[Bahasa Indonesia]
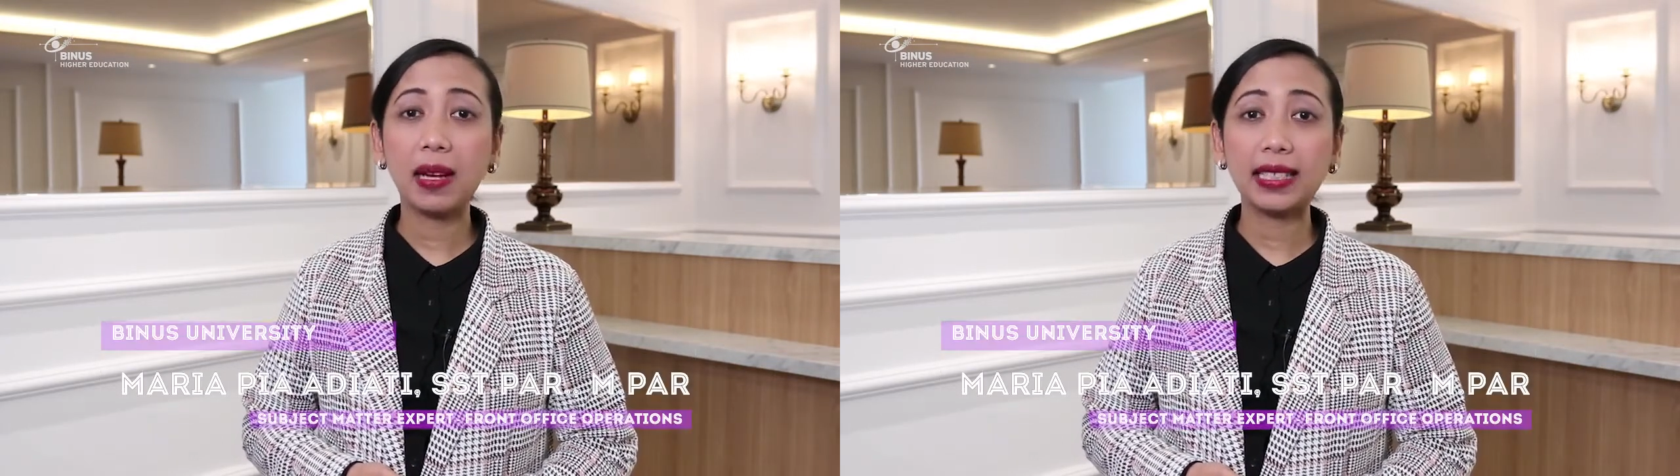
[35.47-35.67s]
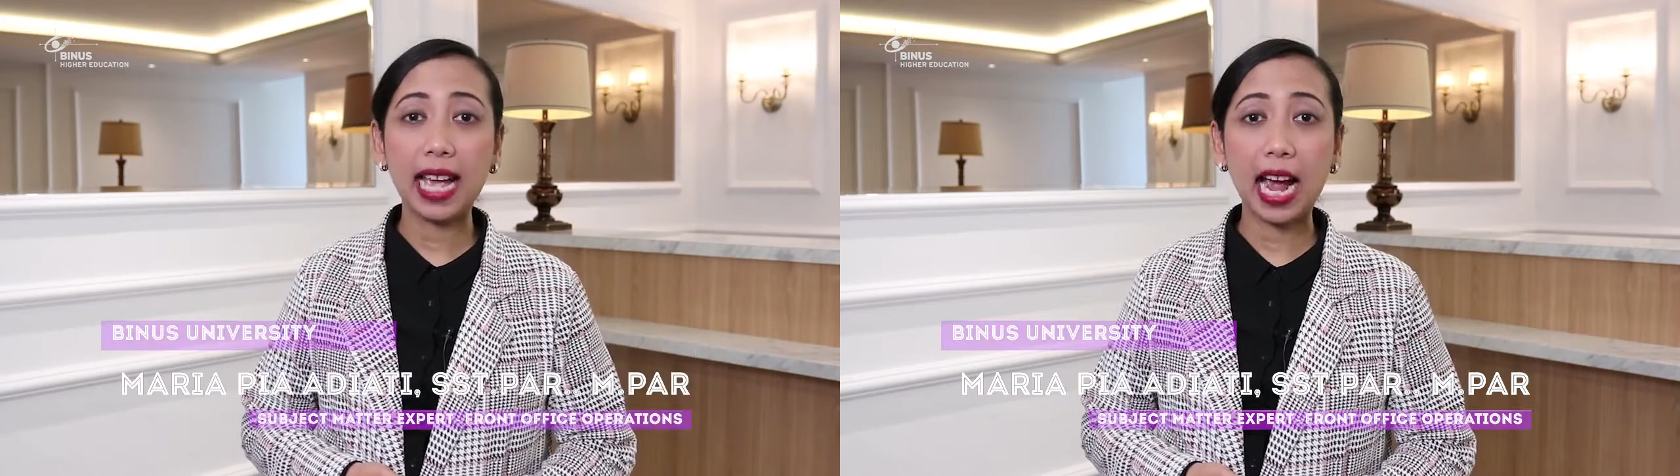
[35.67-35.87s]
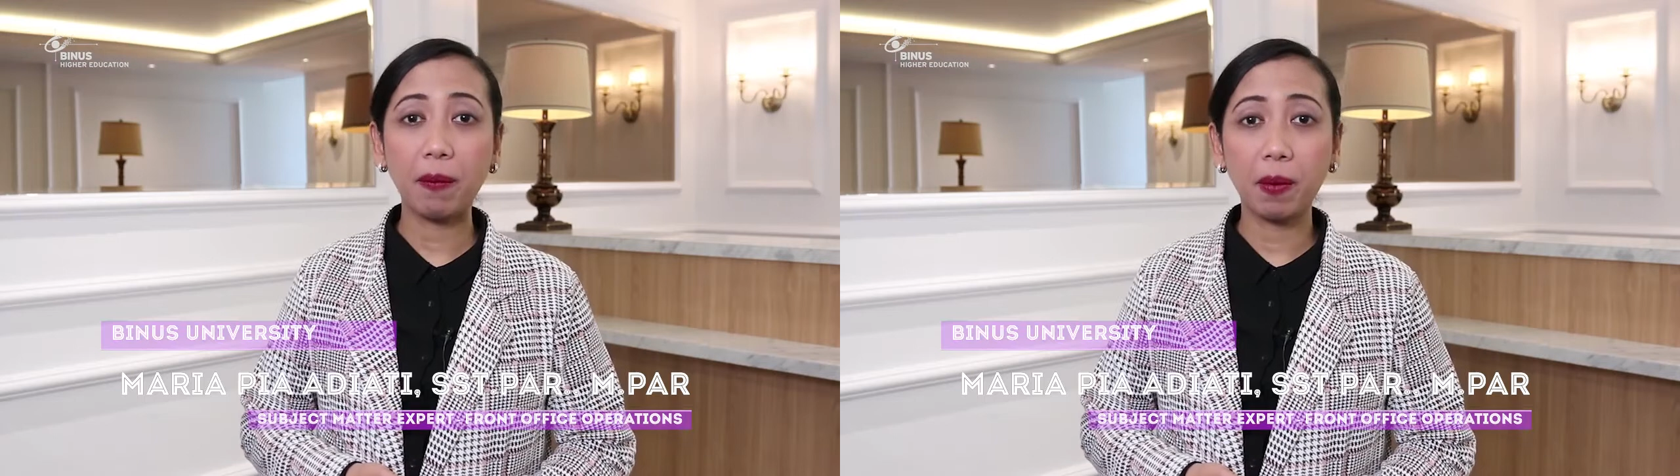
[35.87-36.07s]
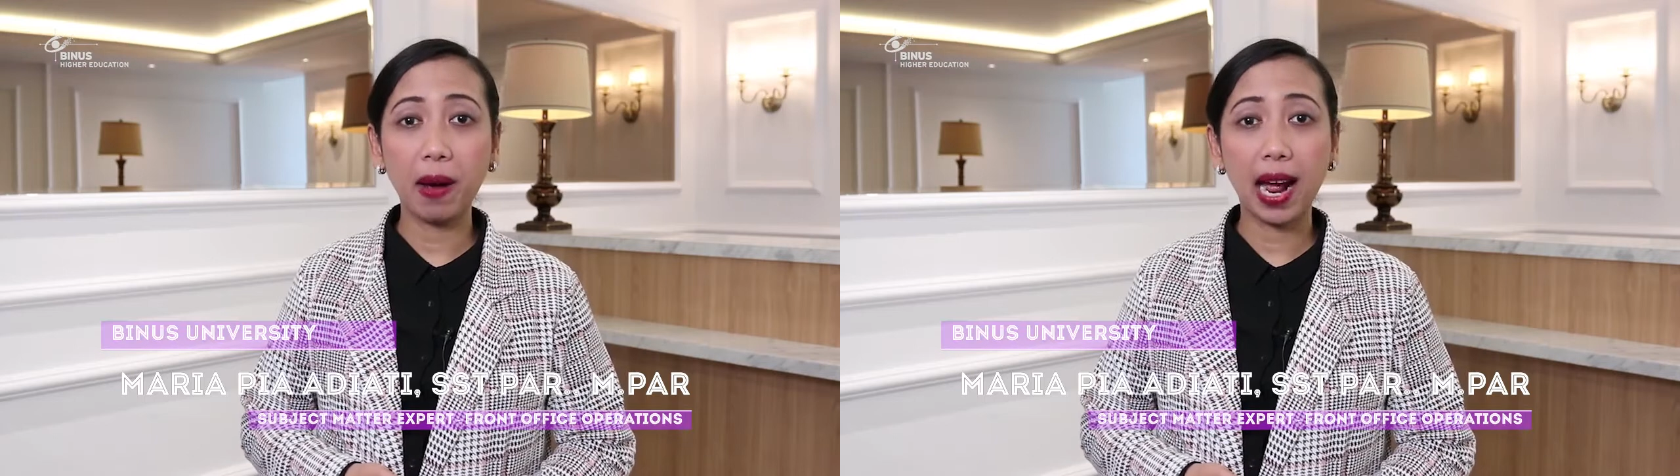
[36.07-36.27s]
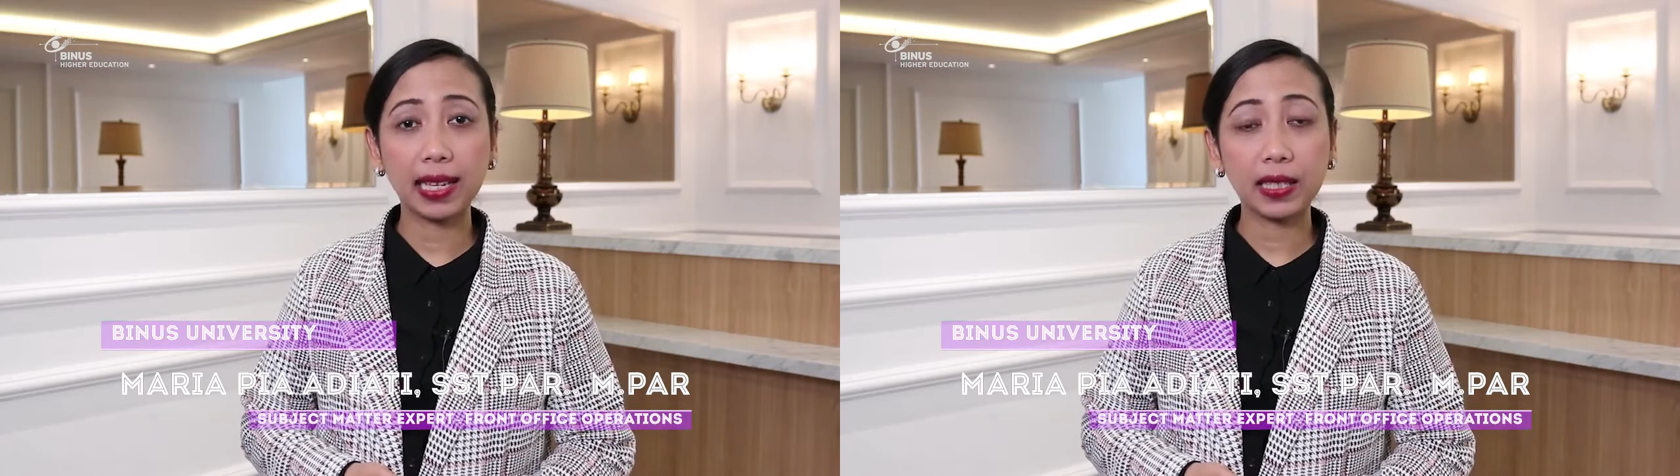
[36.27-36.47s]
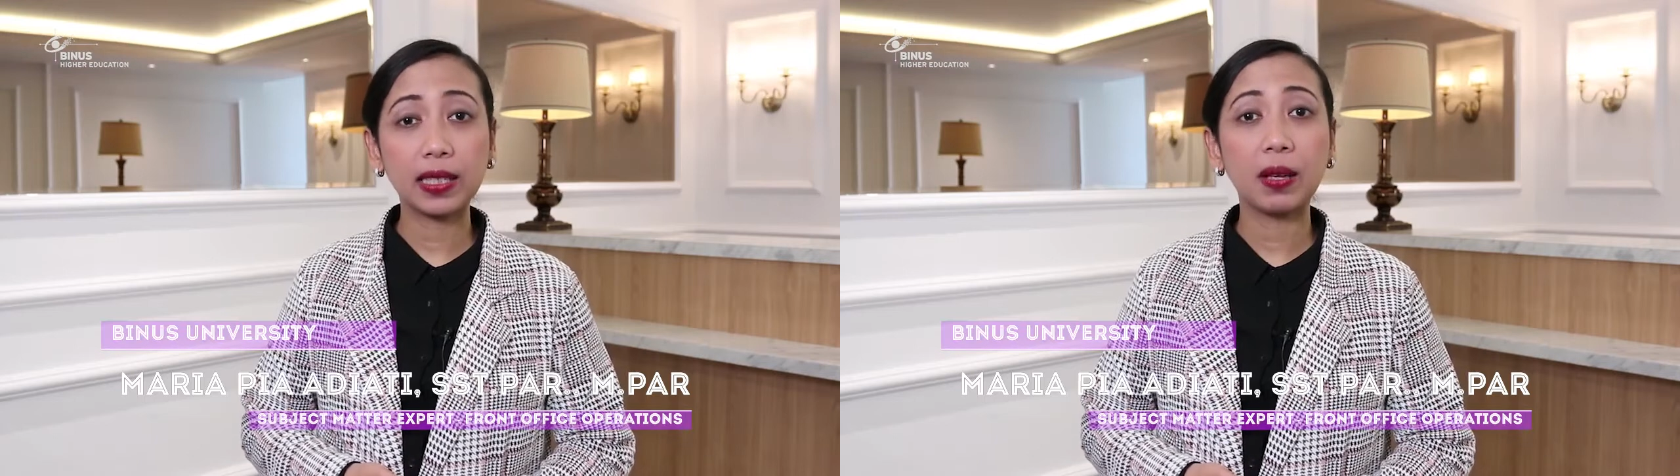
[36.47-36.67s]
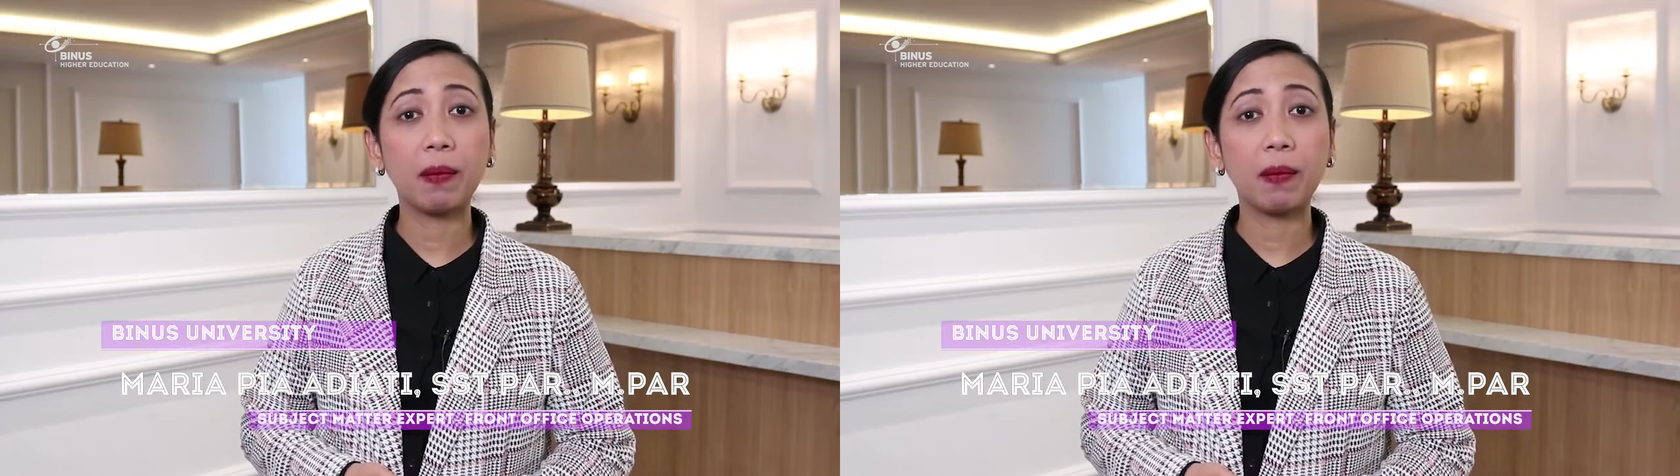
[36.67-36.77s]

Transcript: masih akan membahas